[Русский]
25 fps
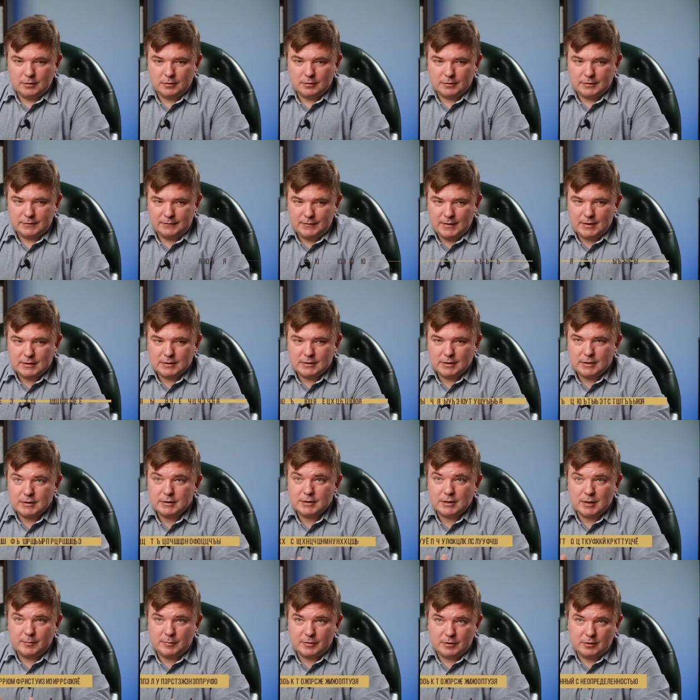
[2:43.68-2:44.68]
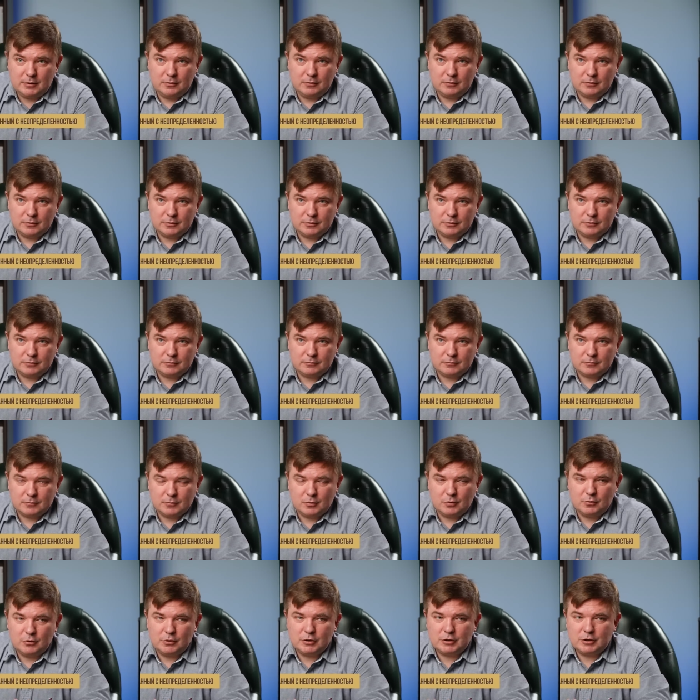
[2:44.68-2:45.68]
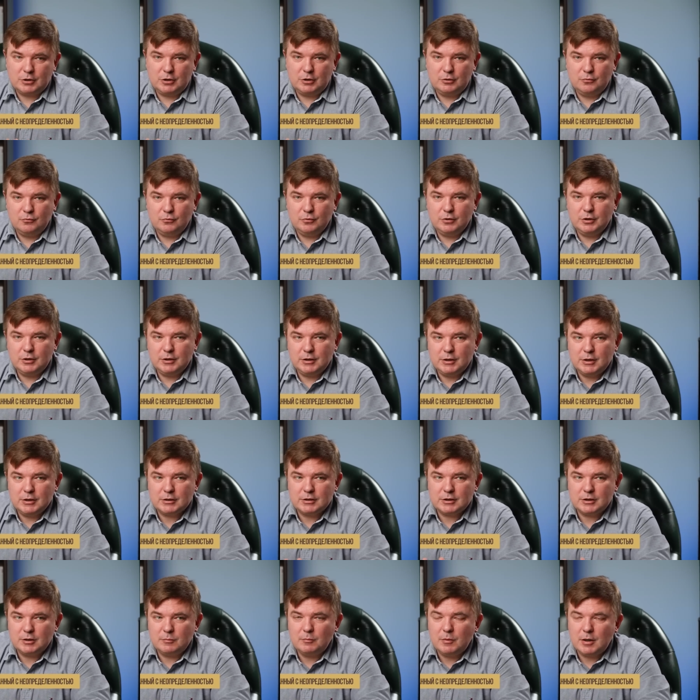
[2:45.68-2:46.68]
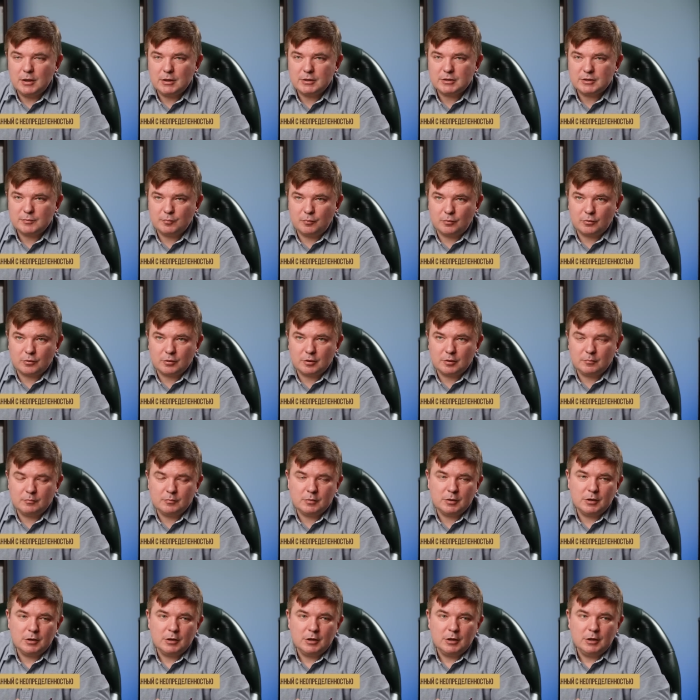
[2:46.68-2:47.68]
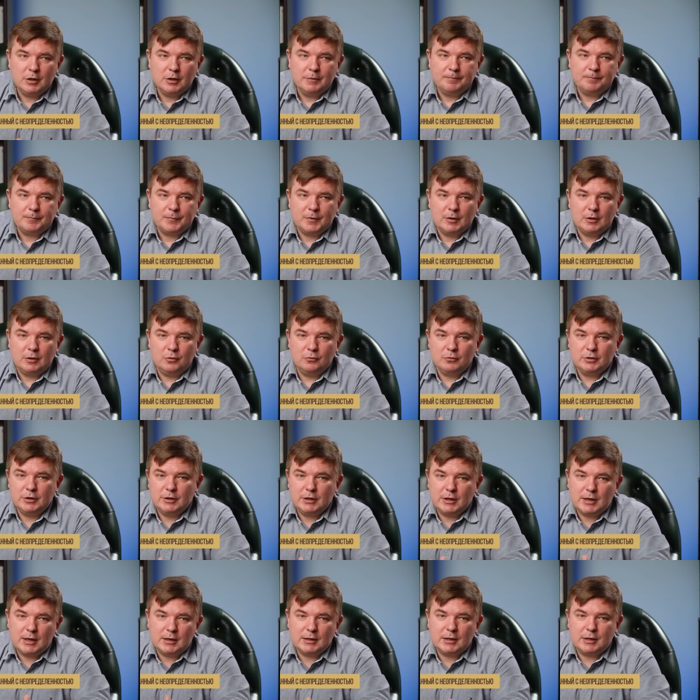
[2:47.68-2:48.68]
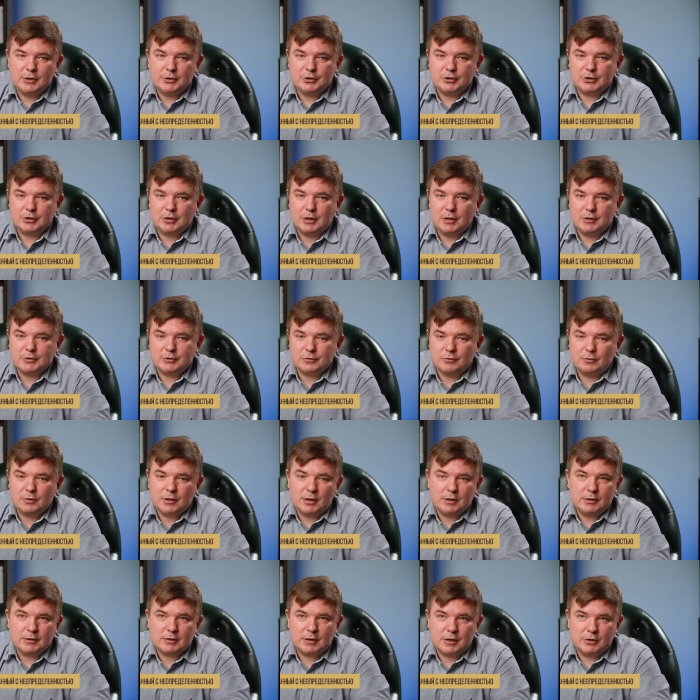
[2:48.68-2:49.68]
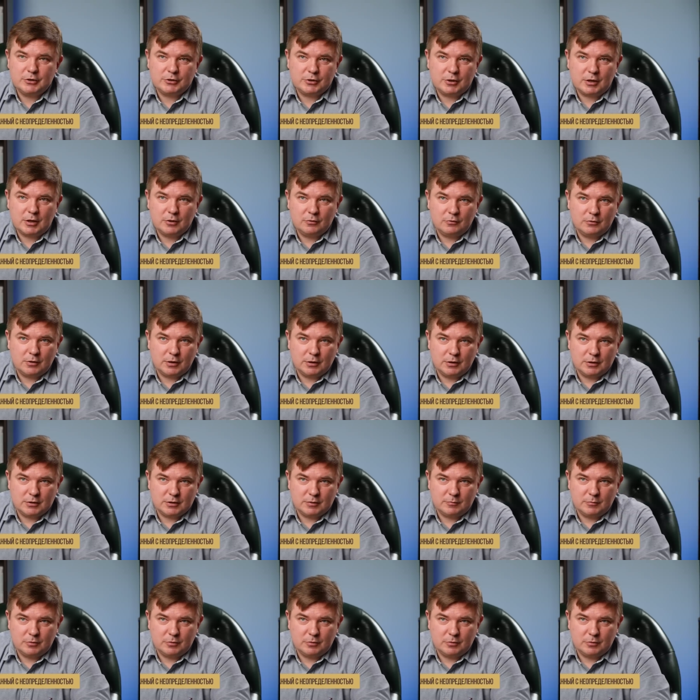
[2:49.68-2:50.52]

связанное с неопределенностью. То есть люди не занимались спортом, люди никогда не считали, сколько они скачут на одной ноге за